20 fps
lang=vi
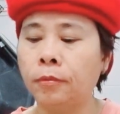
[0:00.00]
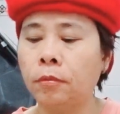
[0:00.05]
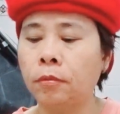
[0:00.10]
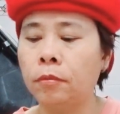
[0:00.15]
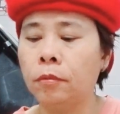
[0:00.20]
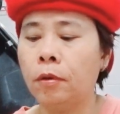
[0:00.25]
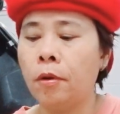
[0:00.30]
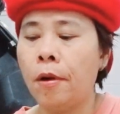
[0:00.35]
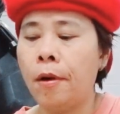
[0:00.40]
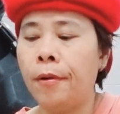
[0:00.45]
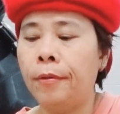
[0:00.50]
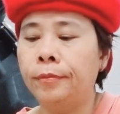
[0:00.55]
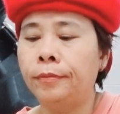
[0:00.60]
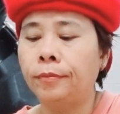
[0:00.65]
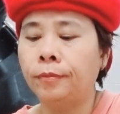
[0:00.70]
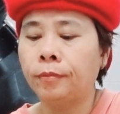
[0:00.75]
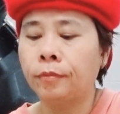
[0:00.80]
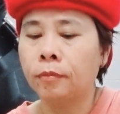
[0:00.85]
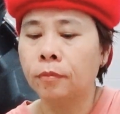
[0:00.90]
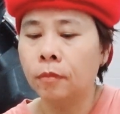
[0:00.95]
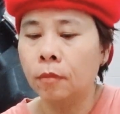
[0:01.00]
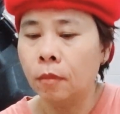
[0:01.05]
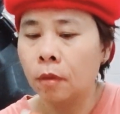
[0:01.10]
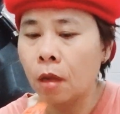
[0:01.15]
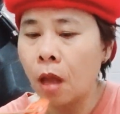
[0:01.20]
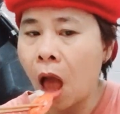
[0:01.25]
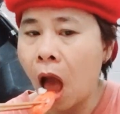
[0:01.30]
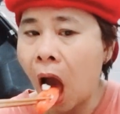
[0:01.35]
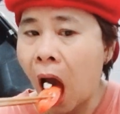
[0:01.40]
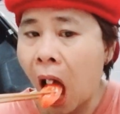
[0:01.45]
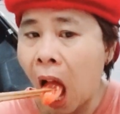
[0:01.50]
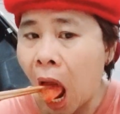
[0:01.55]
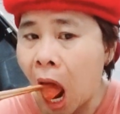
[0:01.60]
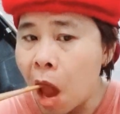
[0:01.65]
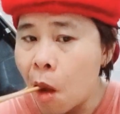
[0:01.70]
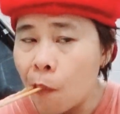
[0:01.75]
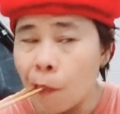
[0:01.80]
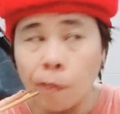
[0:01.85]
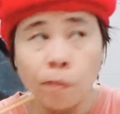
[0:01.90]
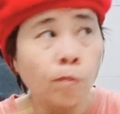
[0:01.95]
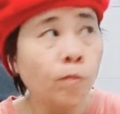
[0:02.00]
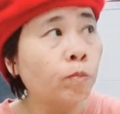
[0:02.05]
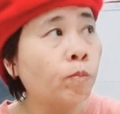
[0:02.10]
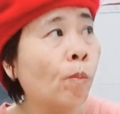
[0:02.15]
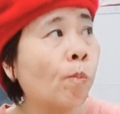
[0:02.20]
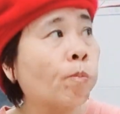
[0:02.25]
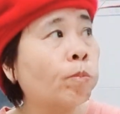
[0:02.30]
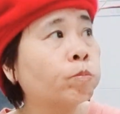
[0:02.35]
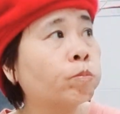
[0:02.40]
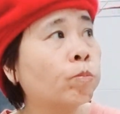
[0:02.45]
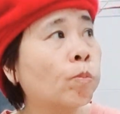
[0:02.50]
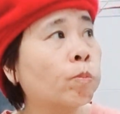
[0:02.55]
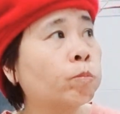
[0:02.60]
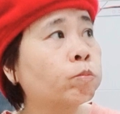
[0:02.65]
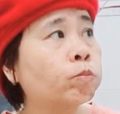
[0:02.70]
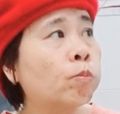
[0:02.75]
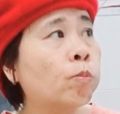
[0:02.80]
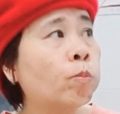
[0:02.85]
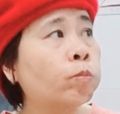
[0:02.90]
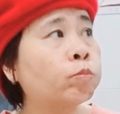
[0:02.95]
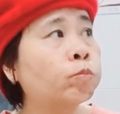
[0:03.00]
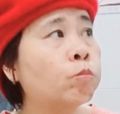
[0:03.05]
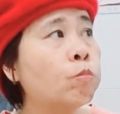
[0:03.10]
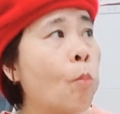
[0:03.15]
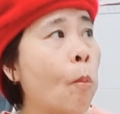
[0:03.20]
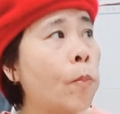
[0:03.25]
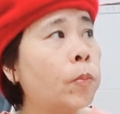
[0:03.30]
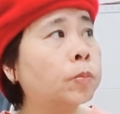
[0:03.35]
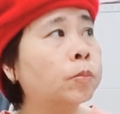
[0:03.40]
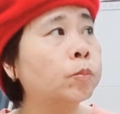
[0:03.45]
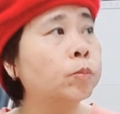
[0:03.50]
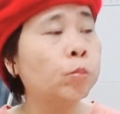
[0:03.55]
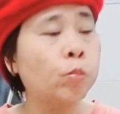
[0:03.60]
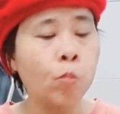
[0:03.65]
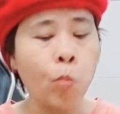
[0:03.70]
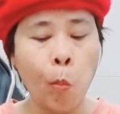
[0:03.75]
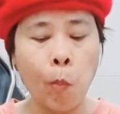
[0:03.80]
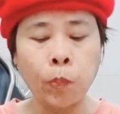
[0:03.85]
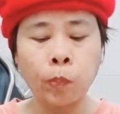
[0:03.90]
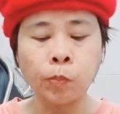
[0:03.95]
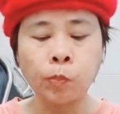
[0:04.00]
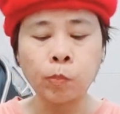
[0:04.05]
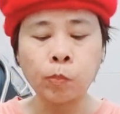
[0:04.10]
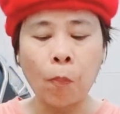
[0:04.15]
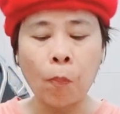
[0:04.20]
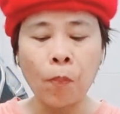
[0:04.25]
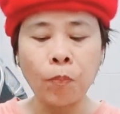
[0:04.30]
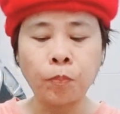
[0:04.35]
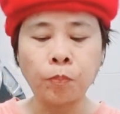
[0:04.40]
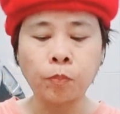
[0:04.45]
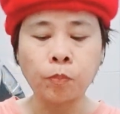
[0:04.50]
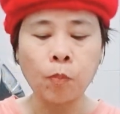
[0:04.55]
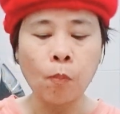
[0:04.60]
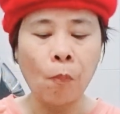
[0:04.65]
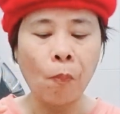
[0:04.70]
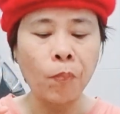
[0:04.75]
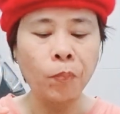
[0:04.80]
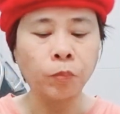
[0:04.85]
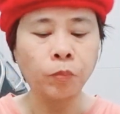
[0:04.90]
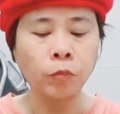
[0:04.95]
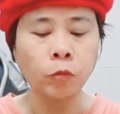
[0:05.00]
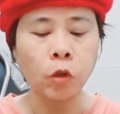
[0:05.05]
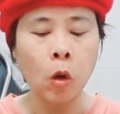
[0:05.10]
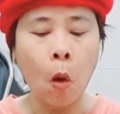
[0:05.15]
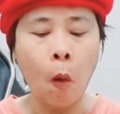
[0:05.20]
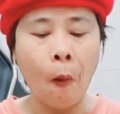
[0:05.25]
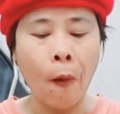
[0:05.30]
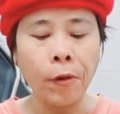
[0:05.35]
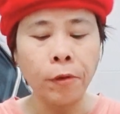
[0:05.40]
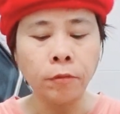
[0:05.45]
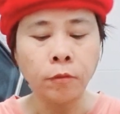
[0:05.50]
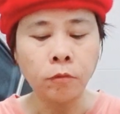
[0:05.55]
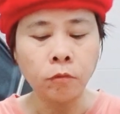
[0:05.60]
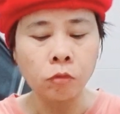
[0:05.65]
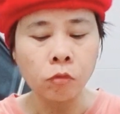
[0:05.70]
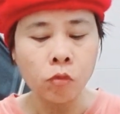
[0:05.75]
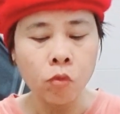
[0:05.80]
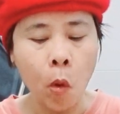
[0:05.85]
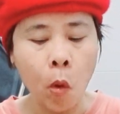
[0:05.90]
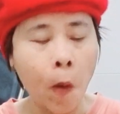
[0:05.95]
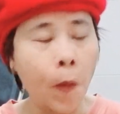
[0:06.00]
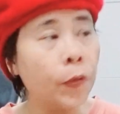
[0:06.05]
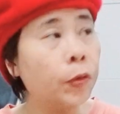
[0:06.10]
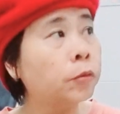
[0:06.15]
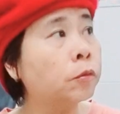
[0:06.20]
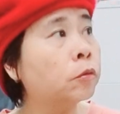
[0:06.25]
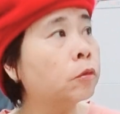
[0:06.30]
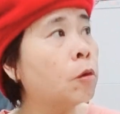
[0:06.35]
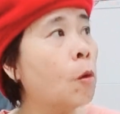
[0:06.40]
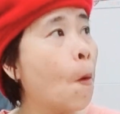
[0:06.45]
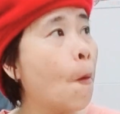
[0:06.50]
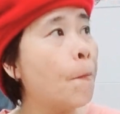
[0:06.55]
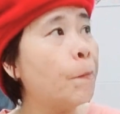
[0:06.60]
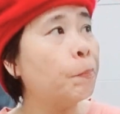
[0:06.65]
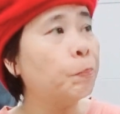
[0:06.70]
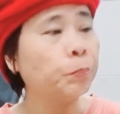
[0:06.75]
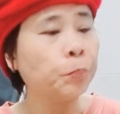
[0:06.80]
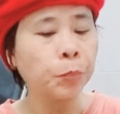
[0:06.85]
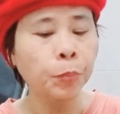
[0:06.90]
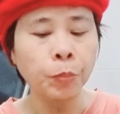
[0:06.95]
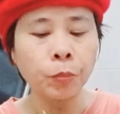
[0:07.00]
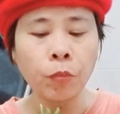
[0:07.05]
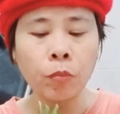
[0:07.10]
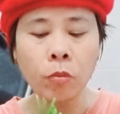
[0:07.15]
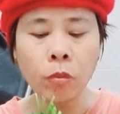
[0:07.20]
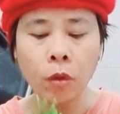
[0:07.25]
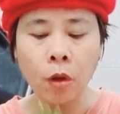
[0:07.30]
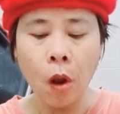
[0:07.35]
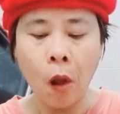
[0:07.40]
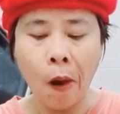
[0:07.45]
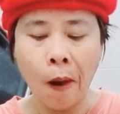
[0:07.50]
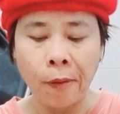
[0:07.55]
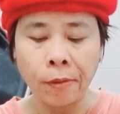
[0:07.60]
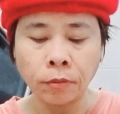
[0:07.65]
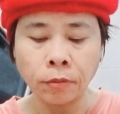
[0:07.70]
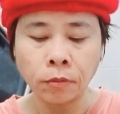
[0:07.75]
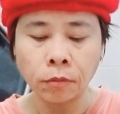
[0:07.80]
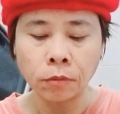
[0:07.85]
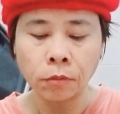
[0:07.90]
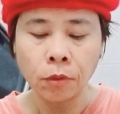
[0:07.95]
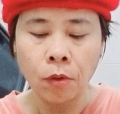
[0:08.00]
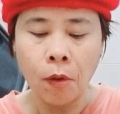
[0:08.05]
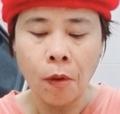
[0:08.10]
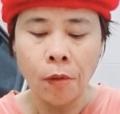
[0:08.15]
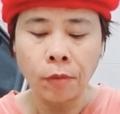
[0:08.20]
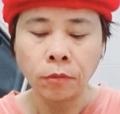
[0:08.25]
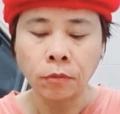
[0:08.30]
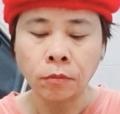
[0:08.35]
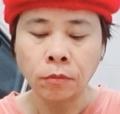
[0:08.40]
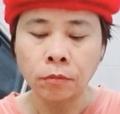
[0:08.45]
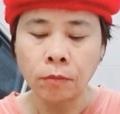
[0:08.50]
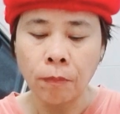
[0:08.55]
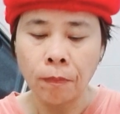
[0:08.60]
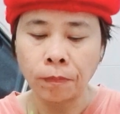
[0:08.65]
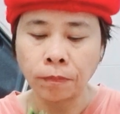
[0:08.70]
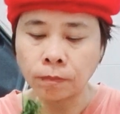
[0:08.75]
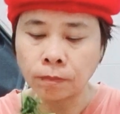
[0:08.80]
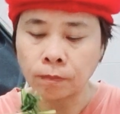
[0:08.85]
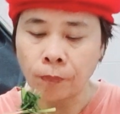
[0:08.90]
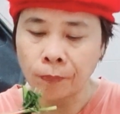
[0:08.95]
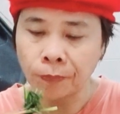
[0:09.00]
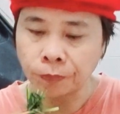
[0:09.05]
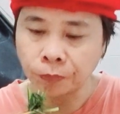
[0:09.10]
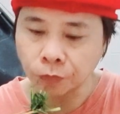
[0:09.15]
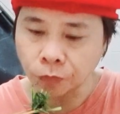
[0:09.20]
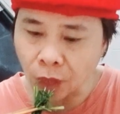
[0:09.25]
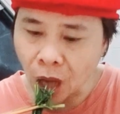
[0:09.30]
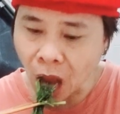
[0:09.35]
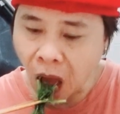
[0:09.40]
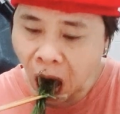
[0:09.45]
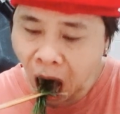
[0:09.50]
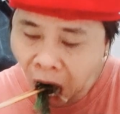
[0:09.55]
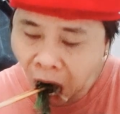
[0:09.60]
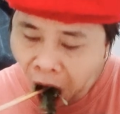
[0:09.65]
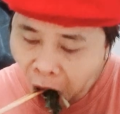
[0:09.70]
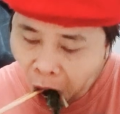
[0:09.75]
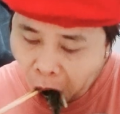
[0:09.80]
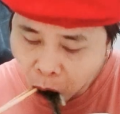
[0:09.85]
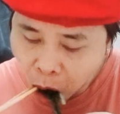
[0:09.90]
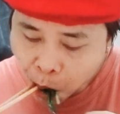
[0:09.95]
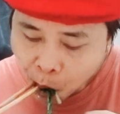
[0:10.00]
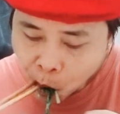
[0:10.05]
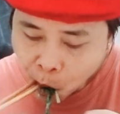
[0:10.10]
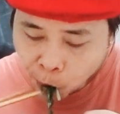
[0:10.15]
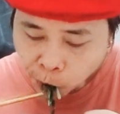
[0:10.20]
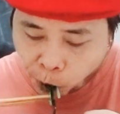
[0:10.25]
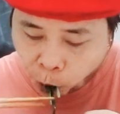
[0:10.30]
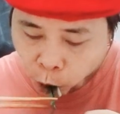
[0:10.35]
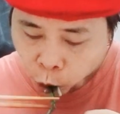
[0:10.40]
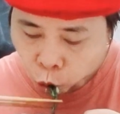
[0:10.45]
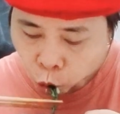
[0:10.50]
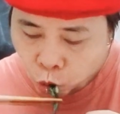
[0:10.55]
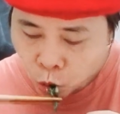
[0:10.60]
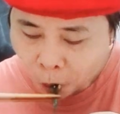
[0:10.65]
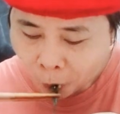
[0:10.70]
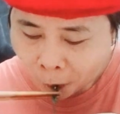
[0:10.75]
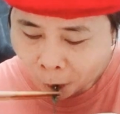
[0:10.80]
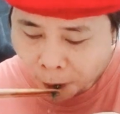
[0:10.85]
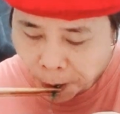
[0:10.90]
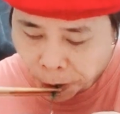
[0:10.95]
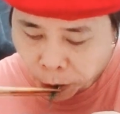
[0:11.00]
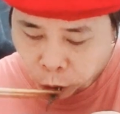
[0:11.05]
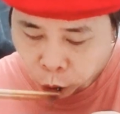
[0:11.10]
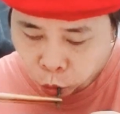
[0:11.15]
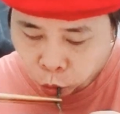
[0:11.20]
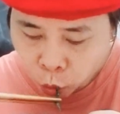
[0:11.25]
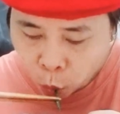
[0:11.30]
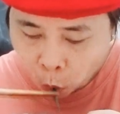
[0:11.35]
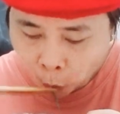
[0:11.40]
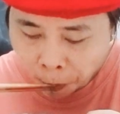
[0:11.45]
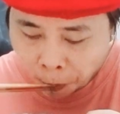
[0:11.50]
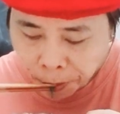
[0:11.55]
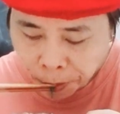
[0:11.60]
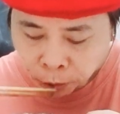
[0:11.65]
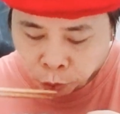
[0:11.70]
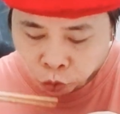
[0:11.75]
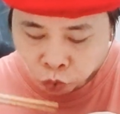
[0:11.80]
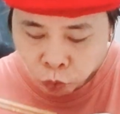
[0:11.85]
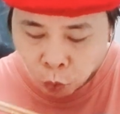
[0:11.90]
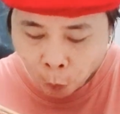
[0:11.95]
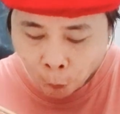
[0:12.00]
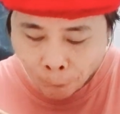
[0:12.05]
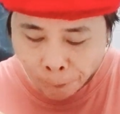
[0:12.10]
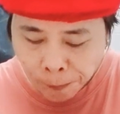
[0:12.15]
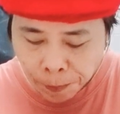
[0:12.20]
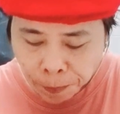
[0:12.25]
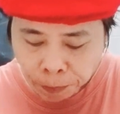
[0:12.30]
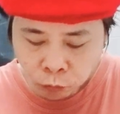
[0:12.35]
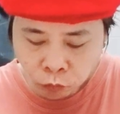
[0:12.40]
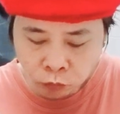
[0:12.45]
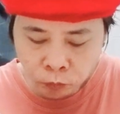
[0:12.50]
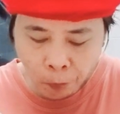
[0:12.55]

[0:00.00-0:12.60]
Điều 31. Giám sát cơ quan đại diện. Quốc hội, các cơ quan của Quốc hội và đại biểu Quốc hội thực hiện quyền giám sát đối với hoạt động của cơ quan đại diện theo quy định của pháp luật.